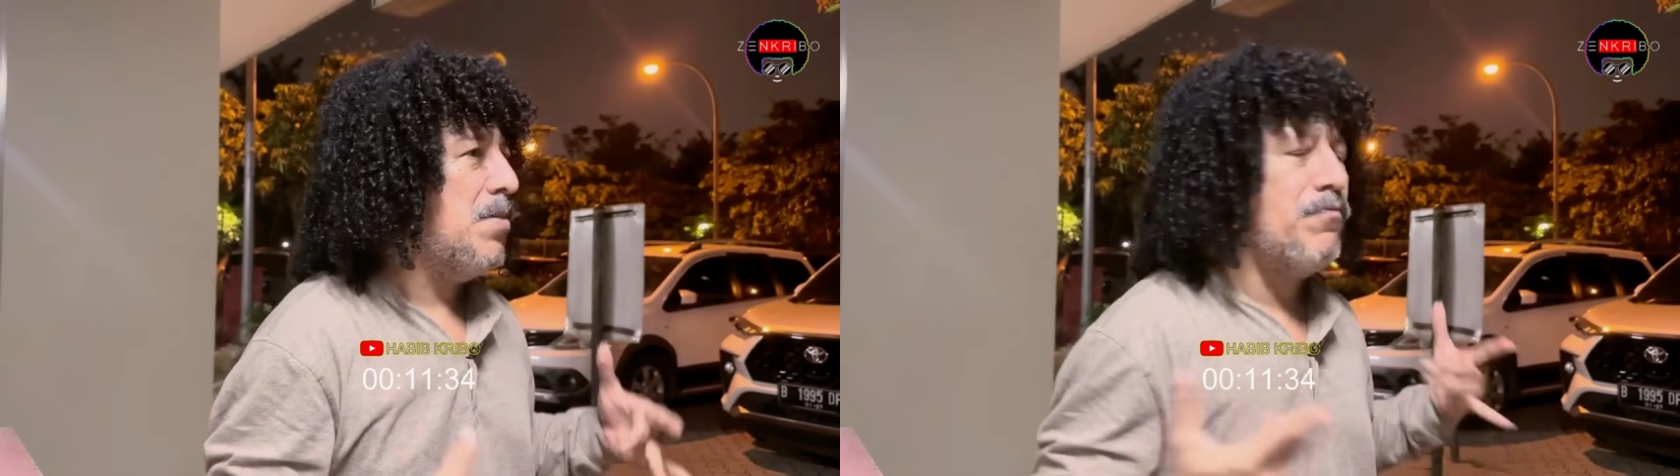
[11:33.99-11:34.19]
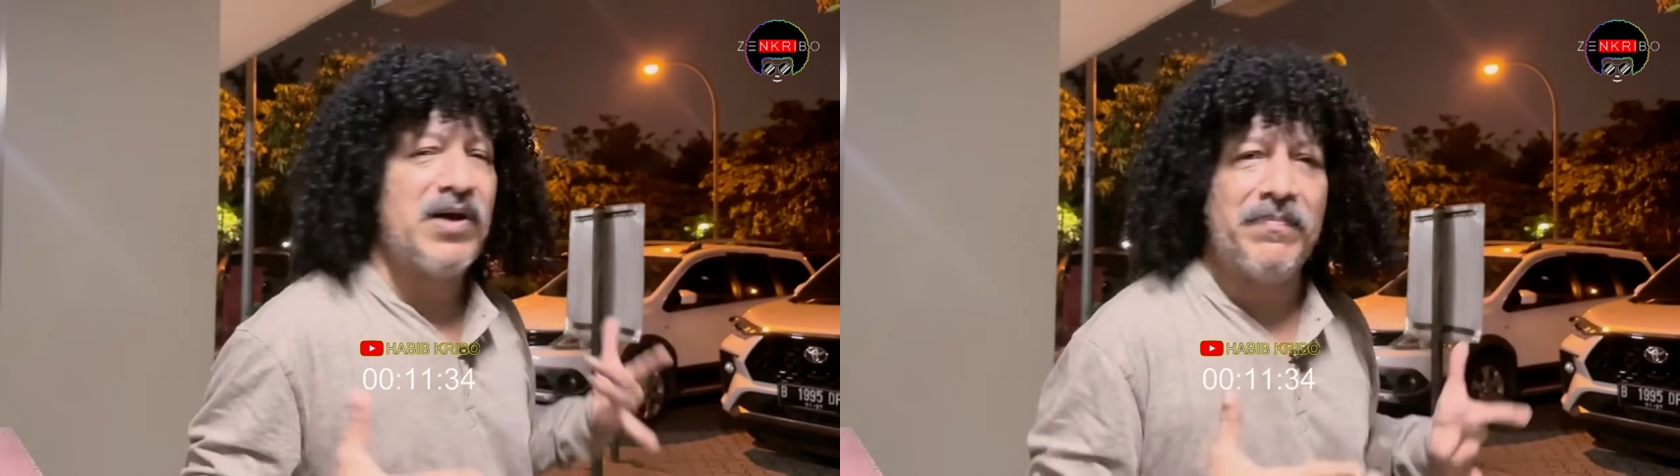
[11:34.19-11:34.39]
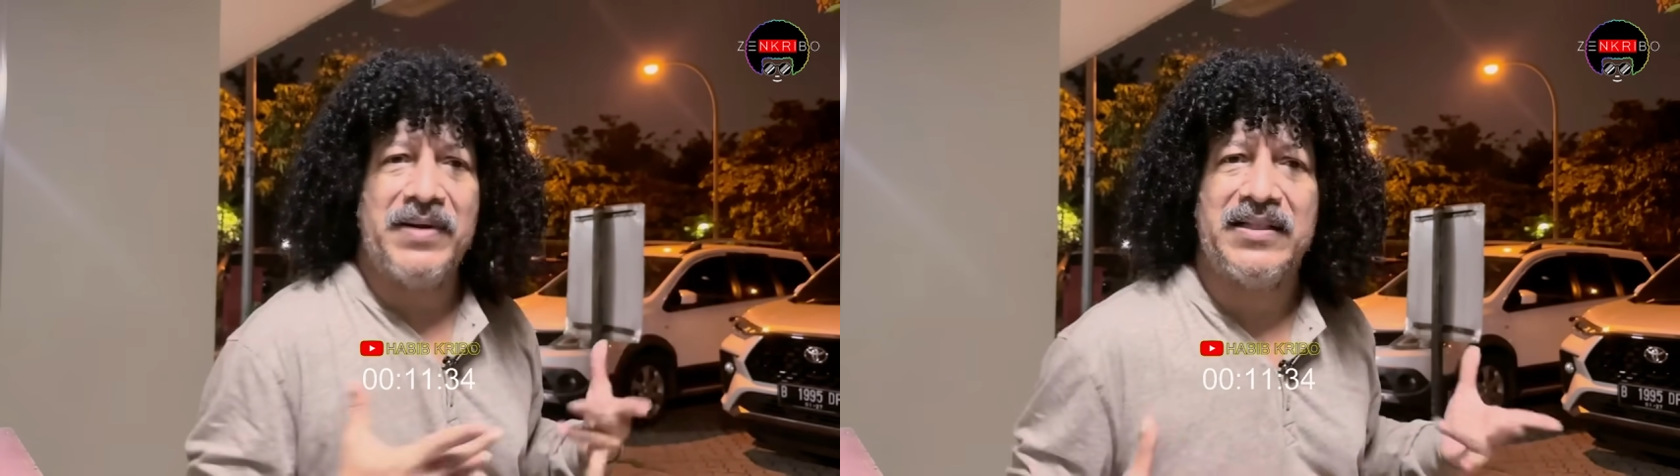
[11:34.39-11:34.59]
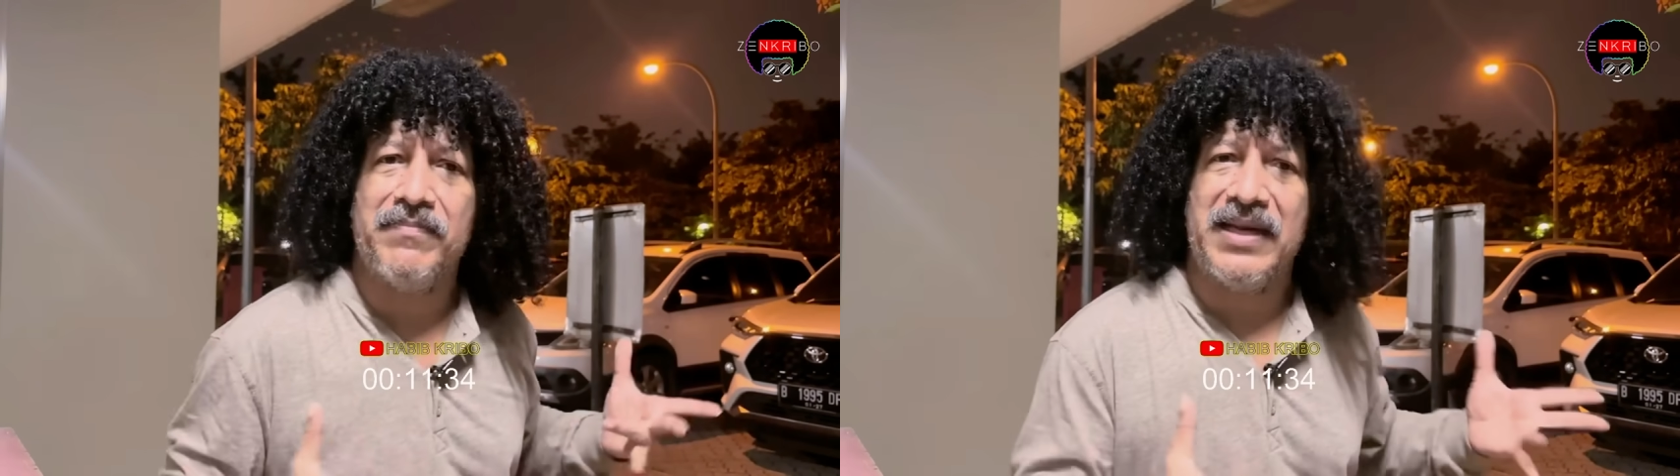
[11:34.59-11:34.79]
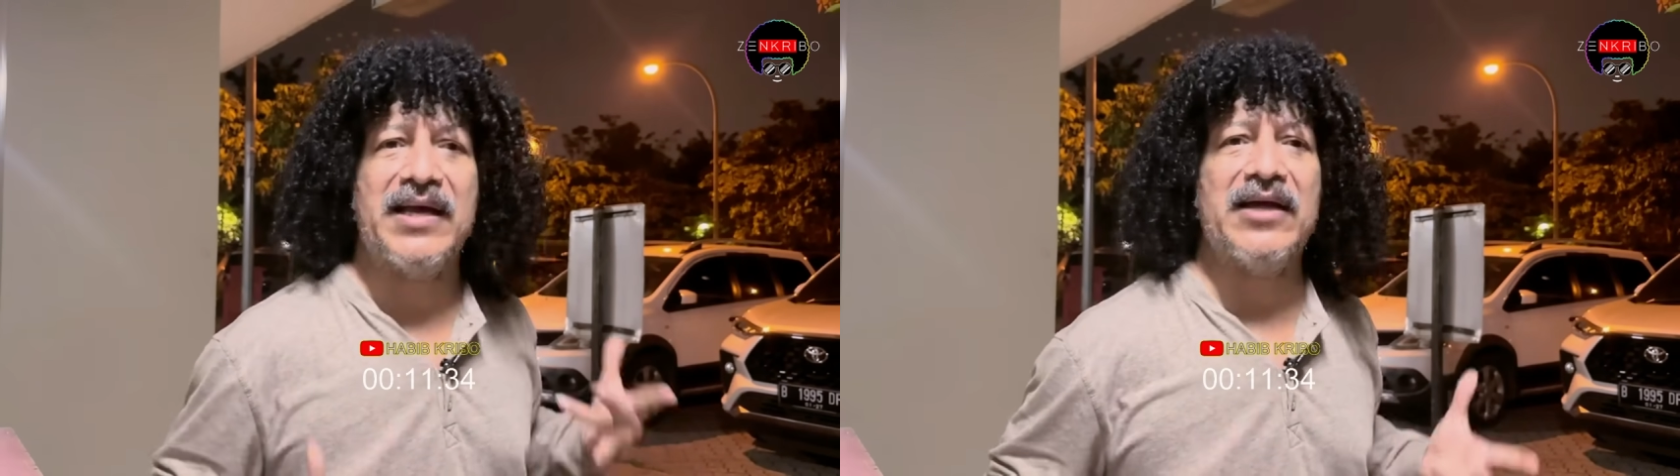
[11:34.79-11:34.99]
bukan berarti
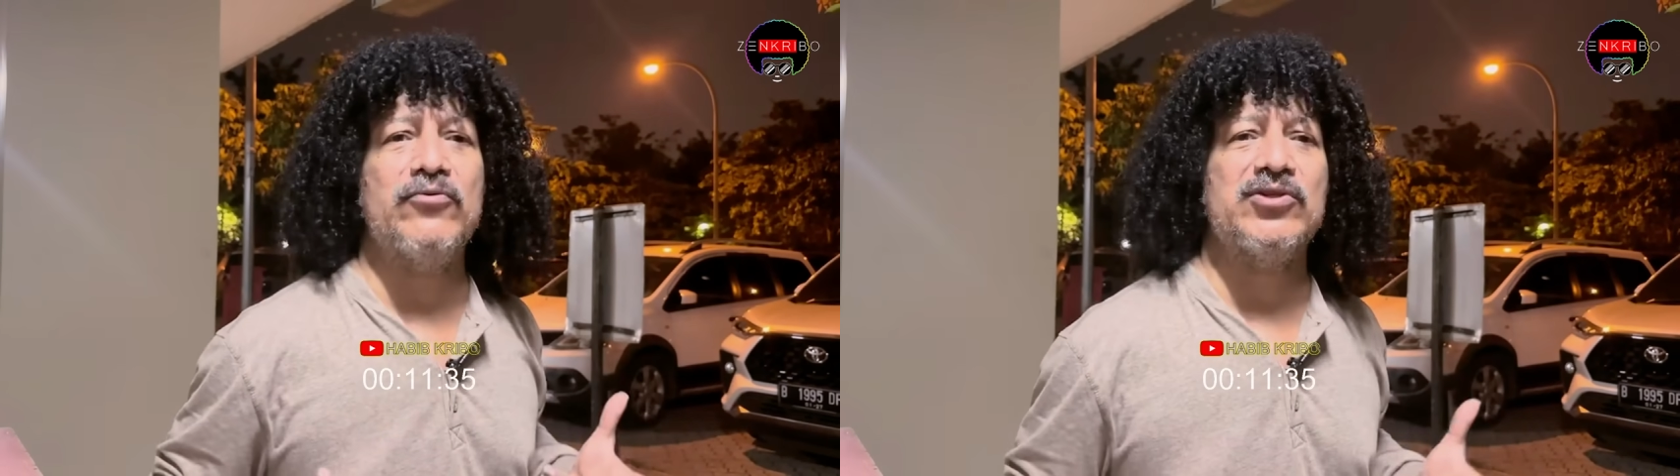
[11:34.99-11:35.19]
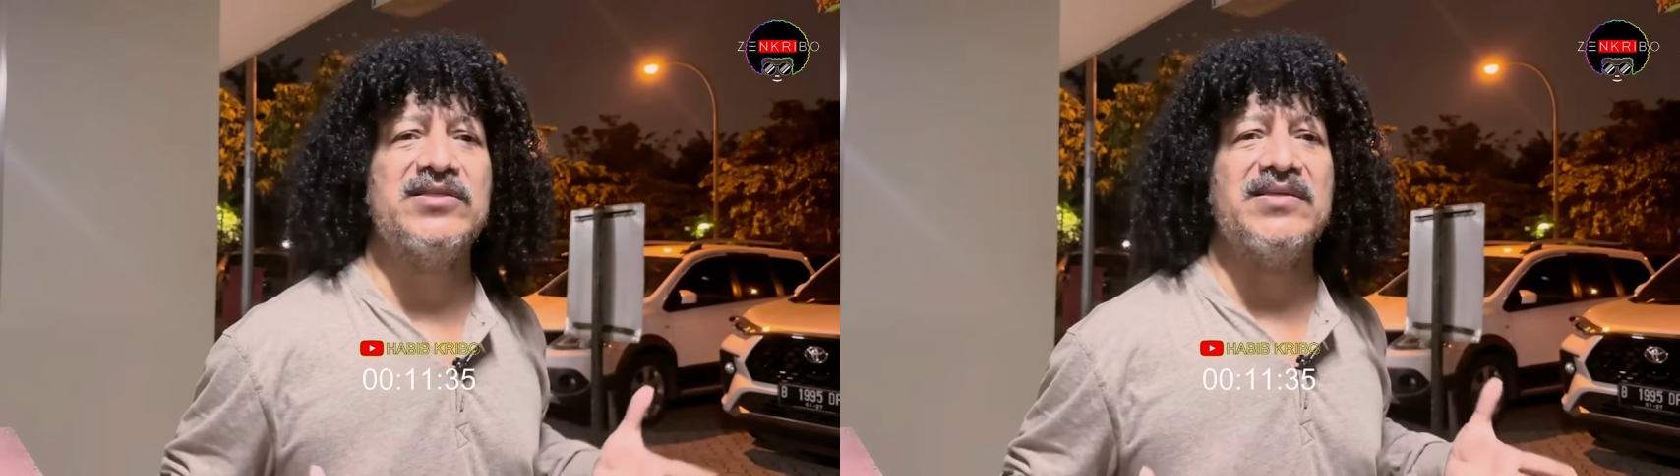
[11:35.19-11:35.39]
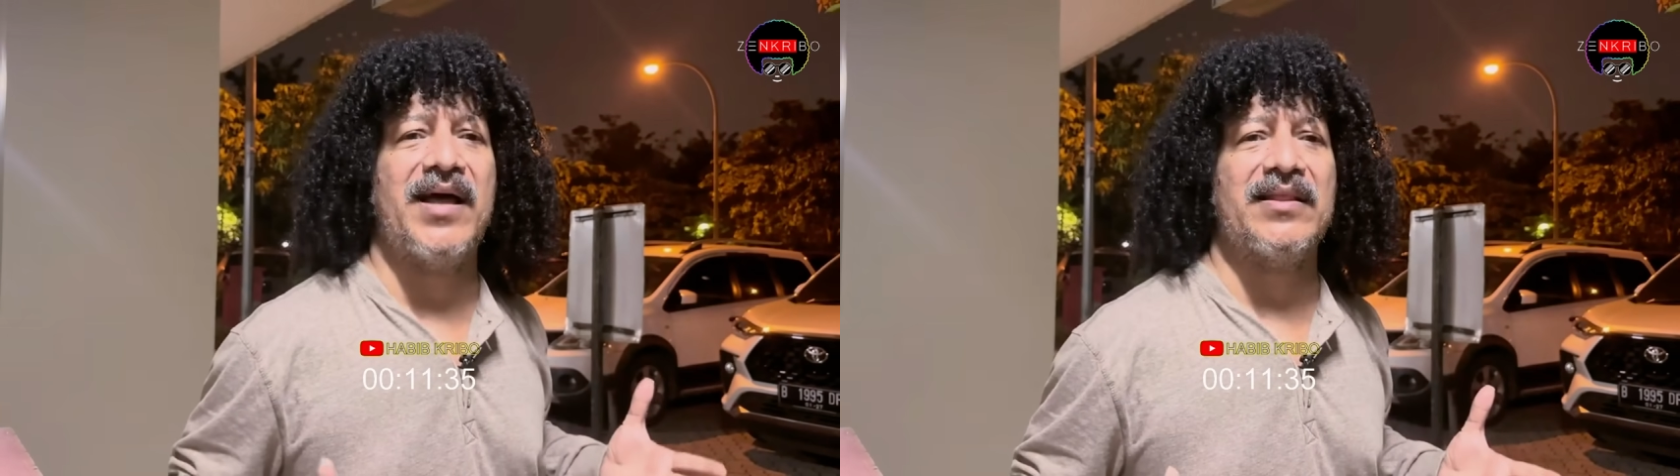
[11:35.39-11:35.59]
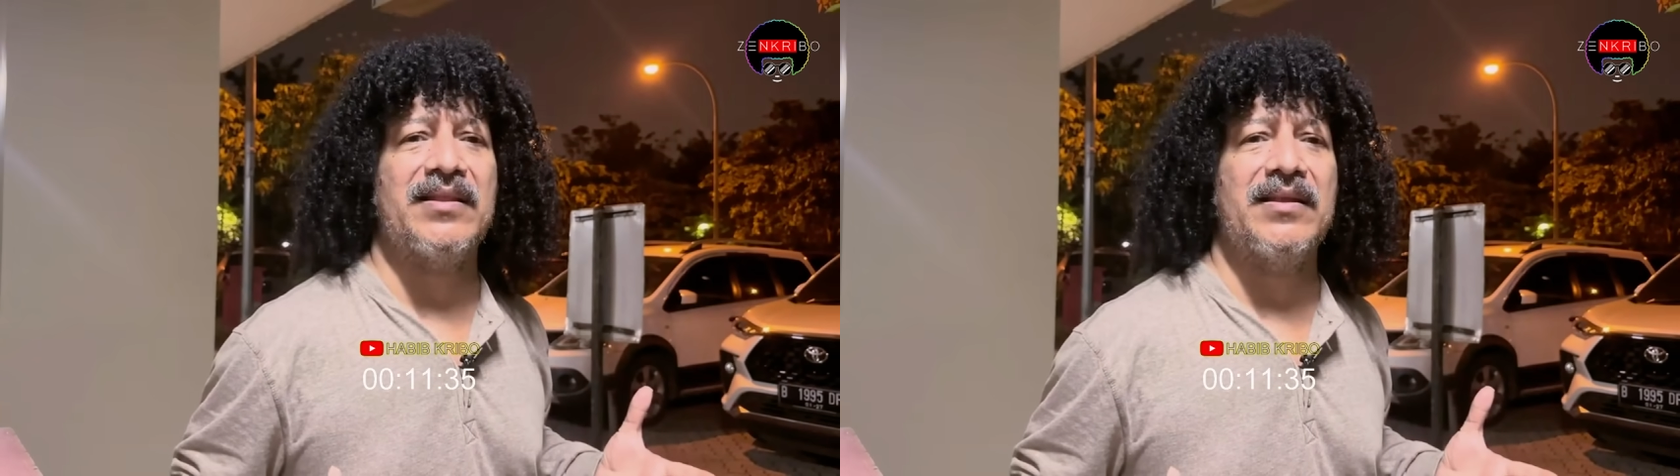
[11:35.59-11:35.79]
mereka itu sesat.